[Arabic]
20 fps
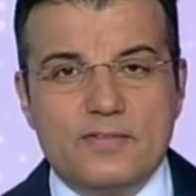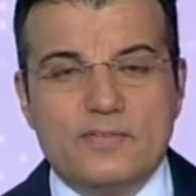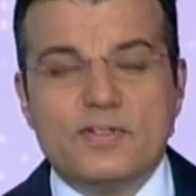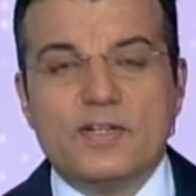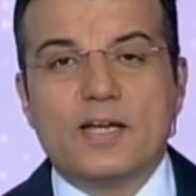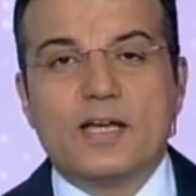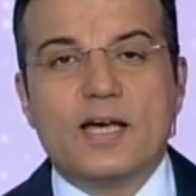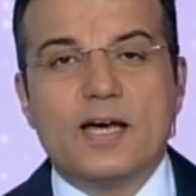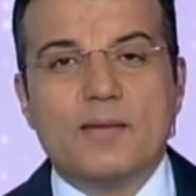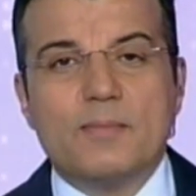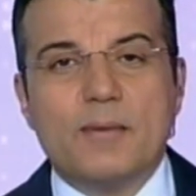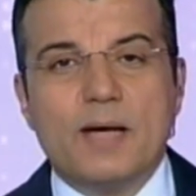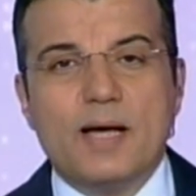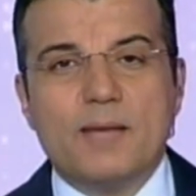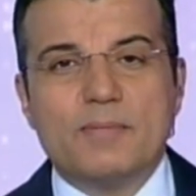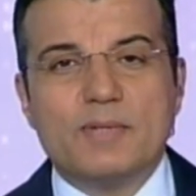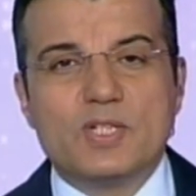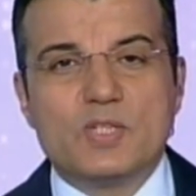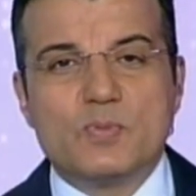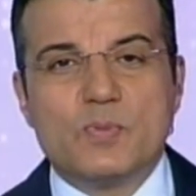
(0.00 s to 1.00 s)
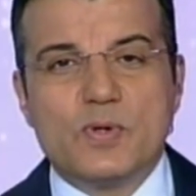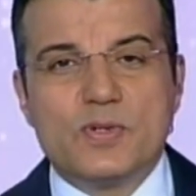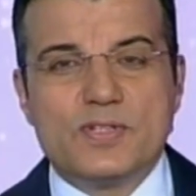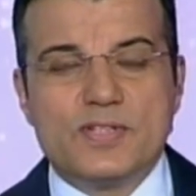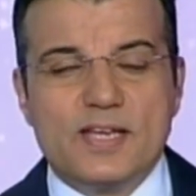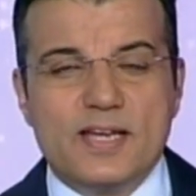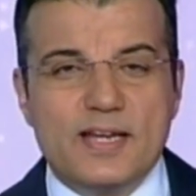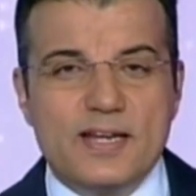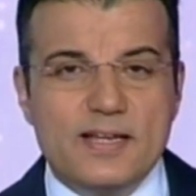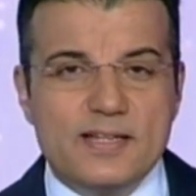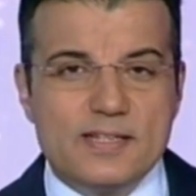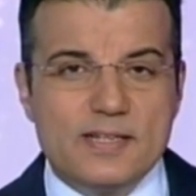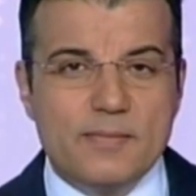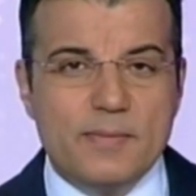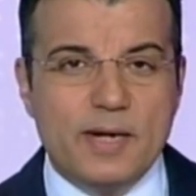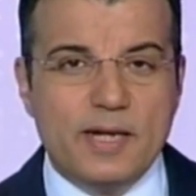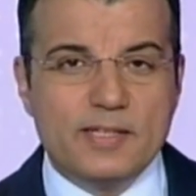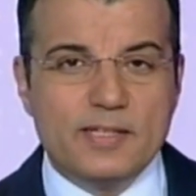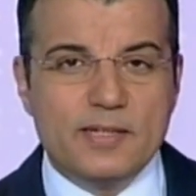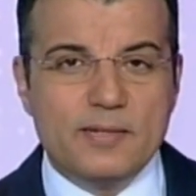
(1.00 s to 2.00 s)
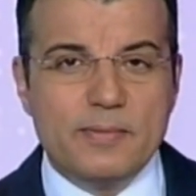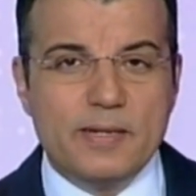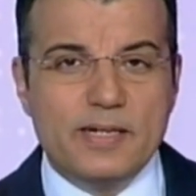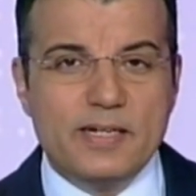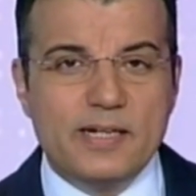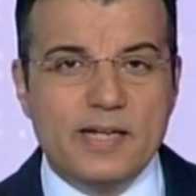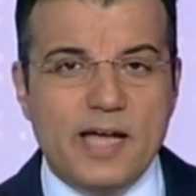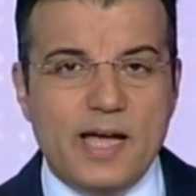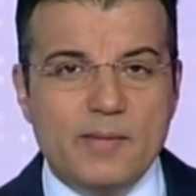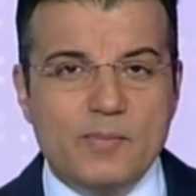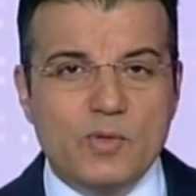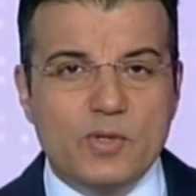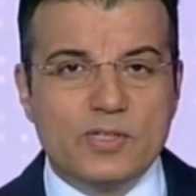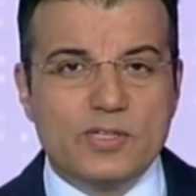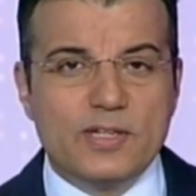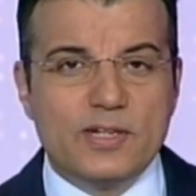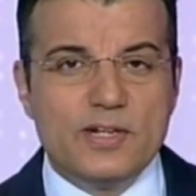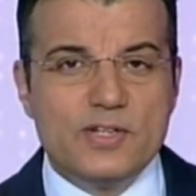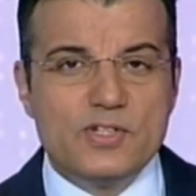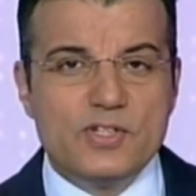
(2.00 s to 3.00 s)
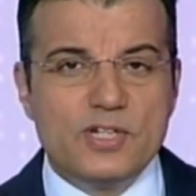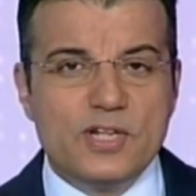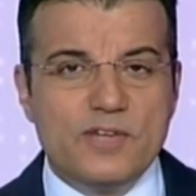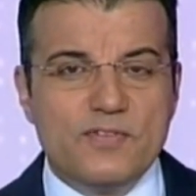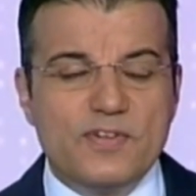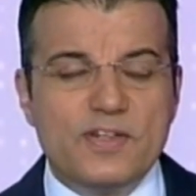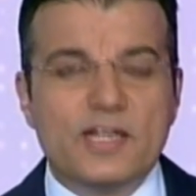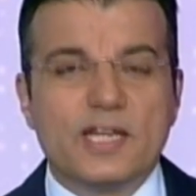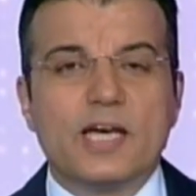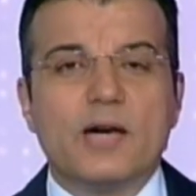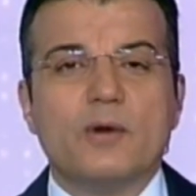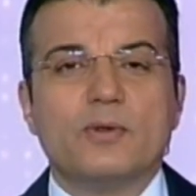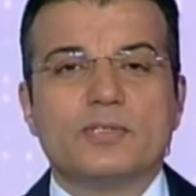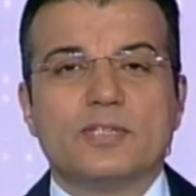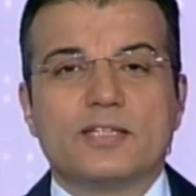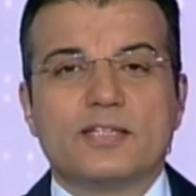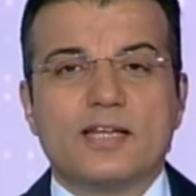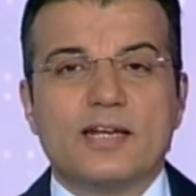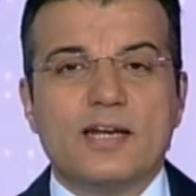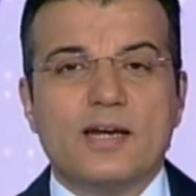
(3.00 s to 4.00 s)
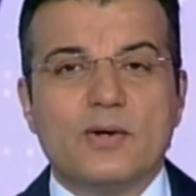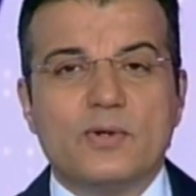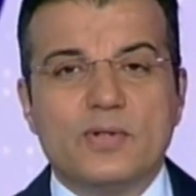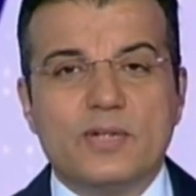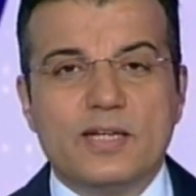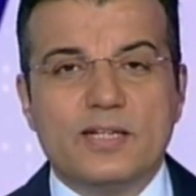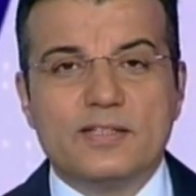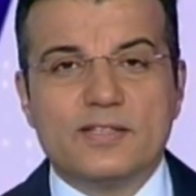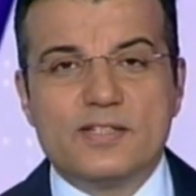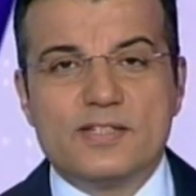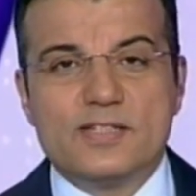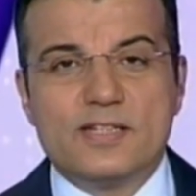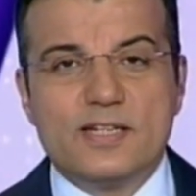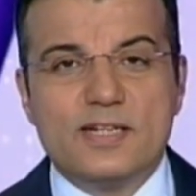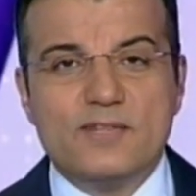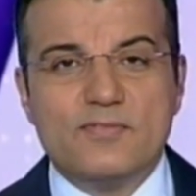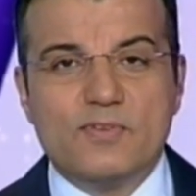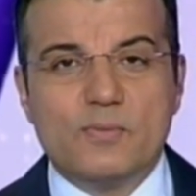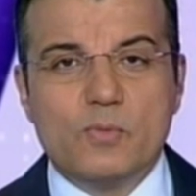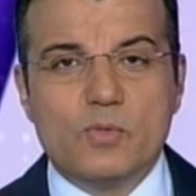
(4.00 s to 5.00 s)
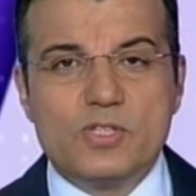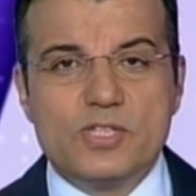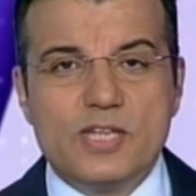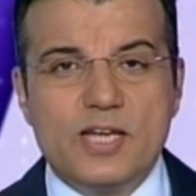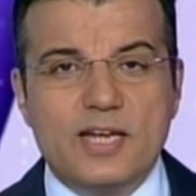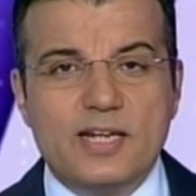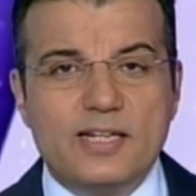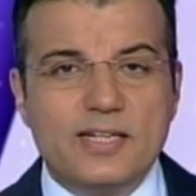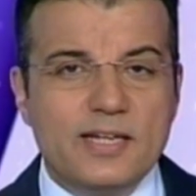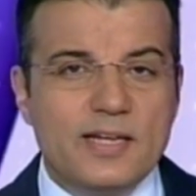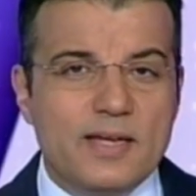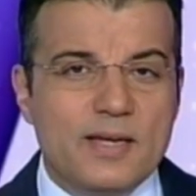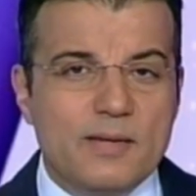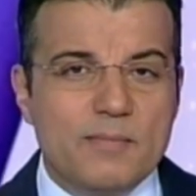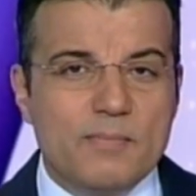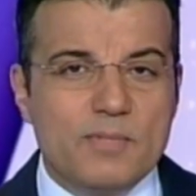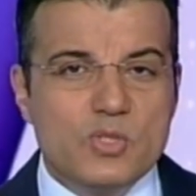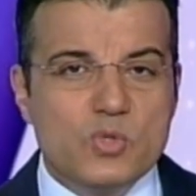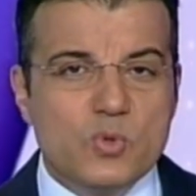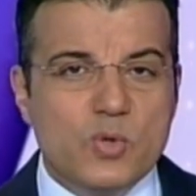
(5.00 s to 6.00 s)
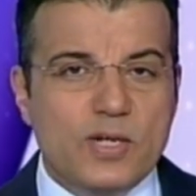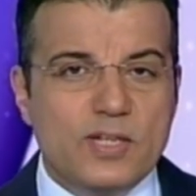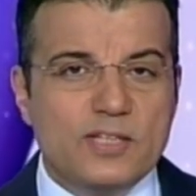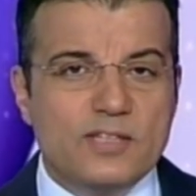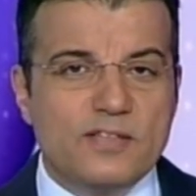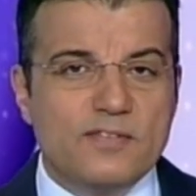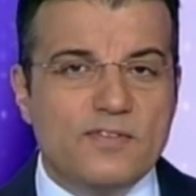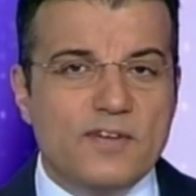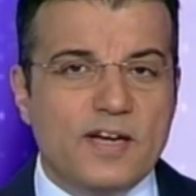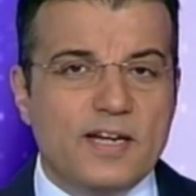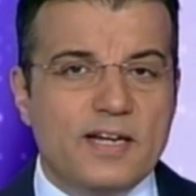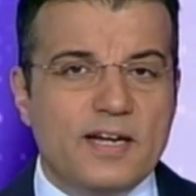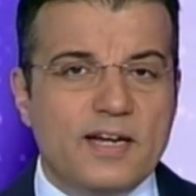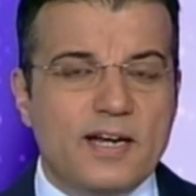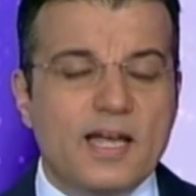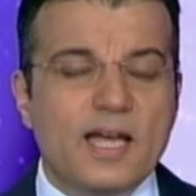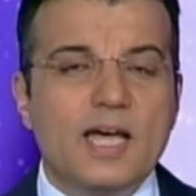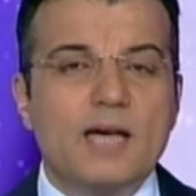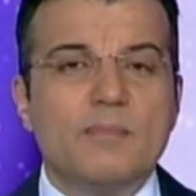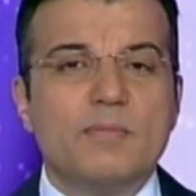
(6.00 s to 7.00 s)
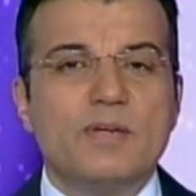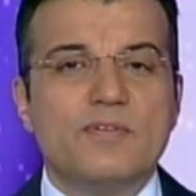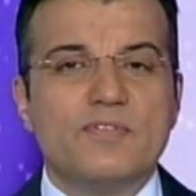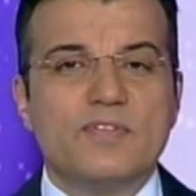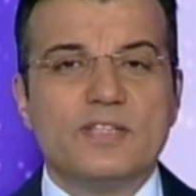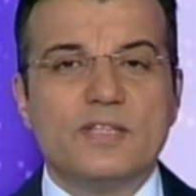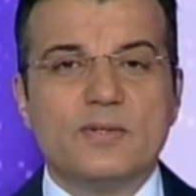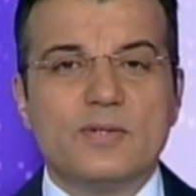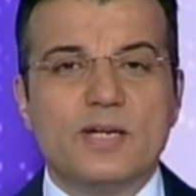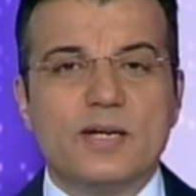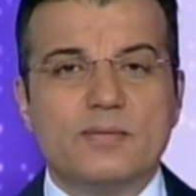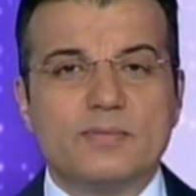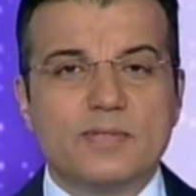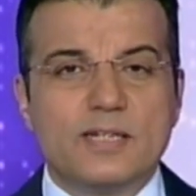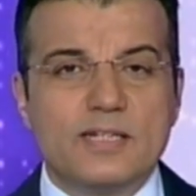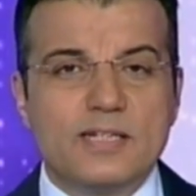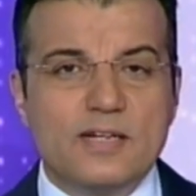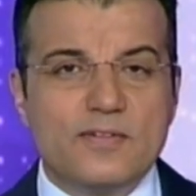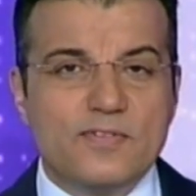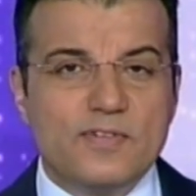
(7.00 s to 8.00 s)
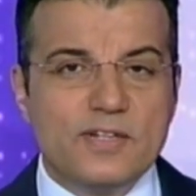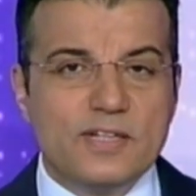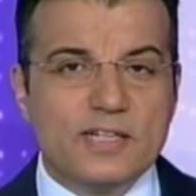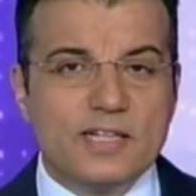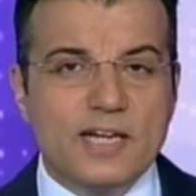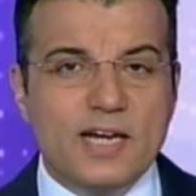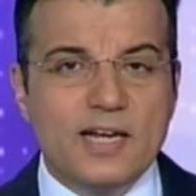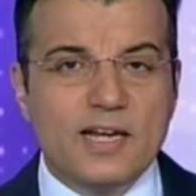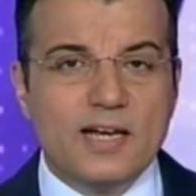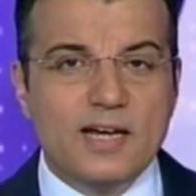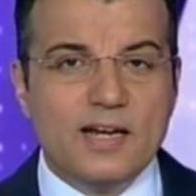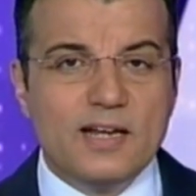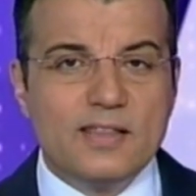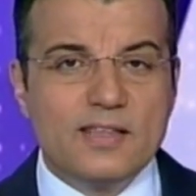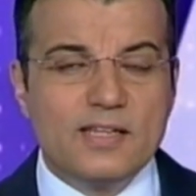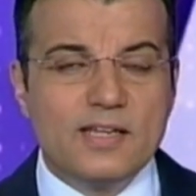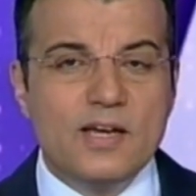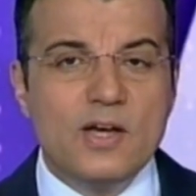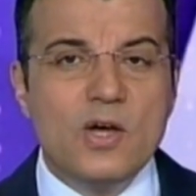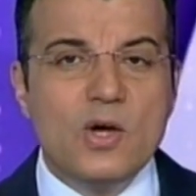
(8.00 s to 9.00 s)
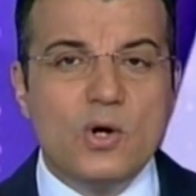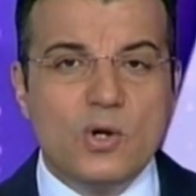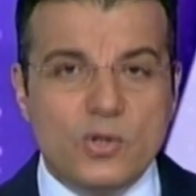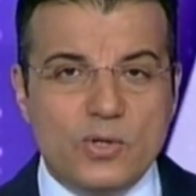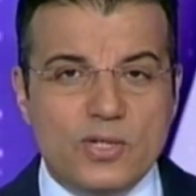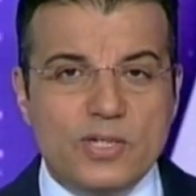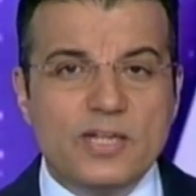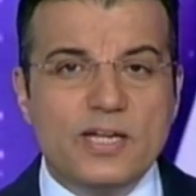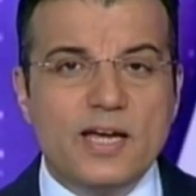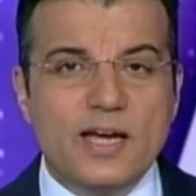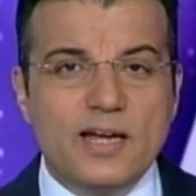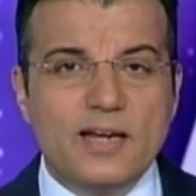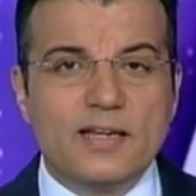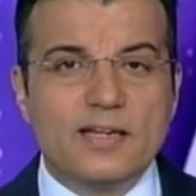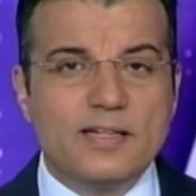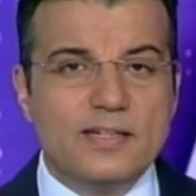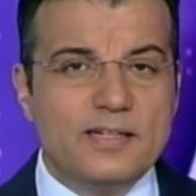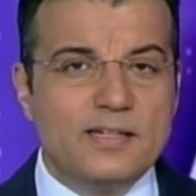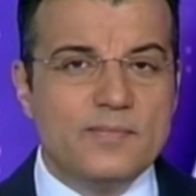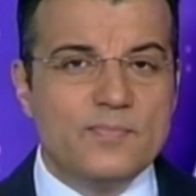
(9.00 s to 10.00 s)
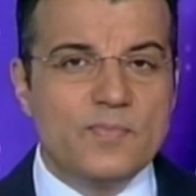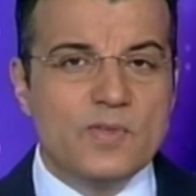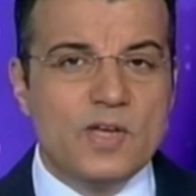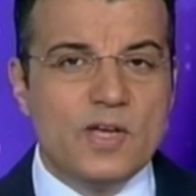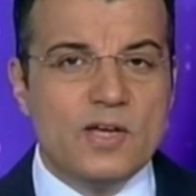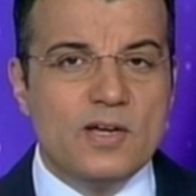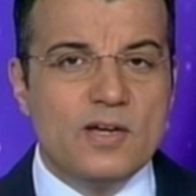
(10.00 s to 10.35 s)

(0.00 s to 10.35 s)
في لقاء مع بين سبورتس قال سامح الدربالي لاعب وترجي ان فريقه تطلع الى انتصار في مستهل مشوار الدفاع عن لقبه في دوري ابطال افريقيا على ارض حوريه الغيني